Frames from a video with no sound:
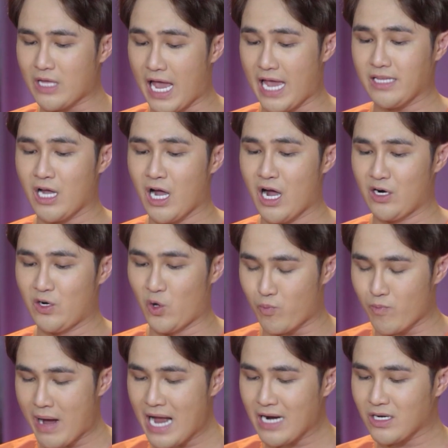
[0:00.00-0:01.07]
thể thơ lục
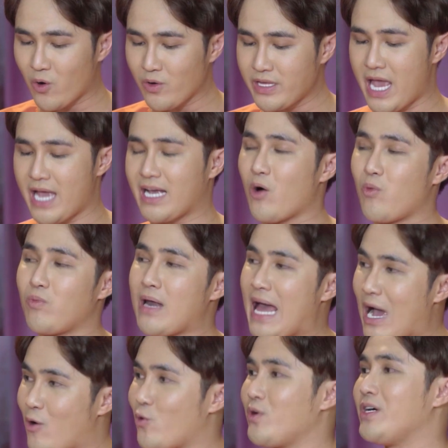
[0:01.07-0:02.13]
bát nói về công
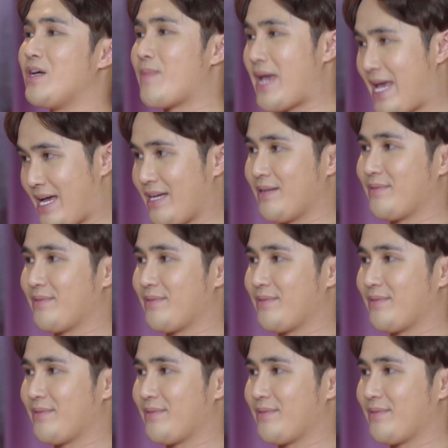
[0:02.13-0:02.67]
lao của người mẹ